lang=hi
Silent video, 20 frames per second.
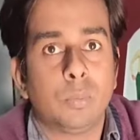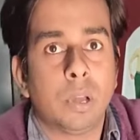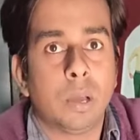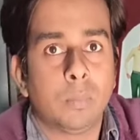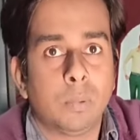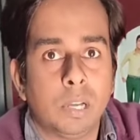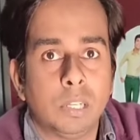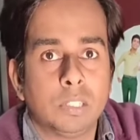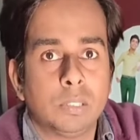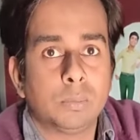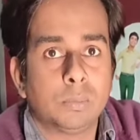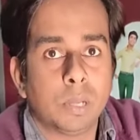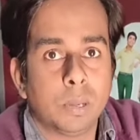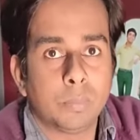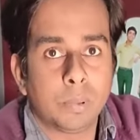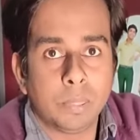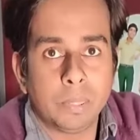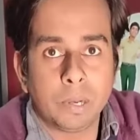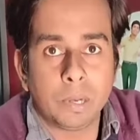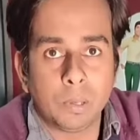रुपया पाँच रुपया
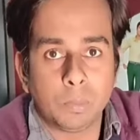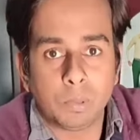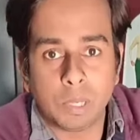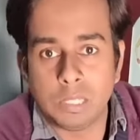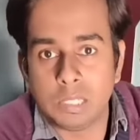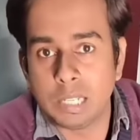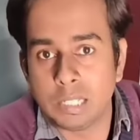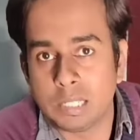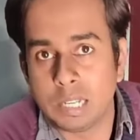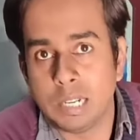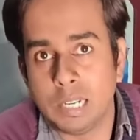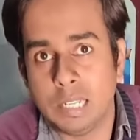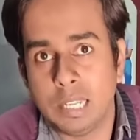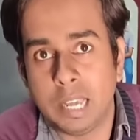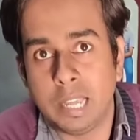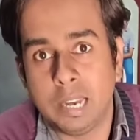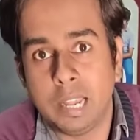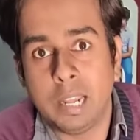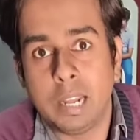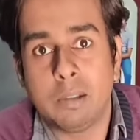पंद्रह रुपया जैसा
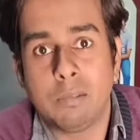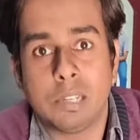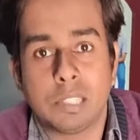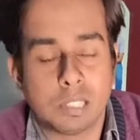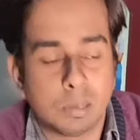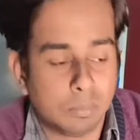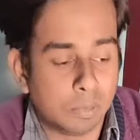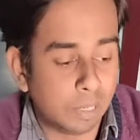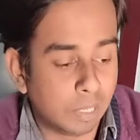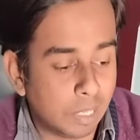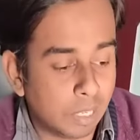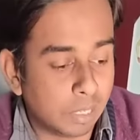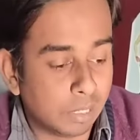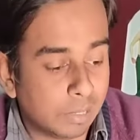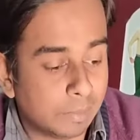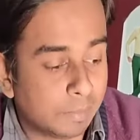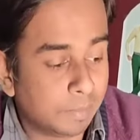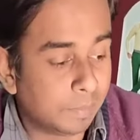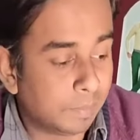डिजाइन रहेगा वैसा बढ़ जाएगा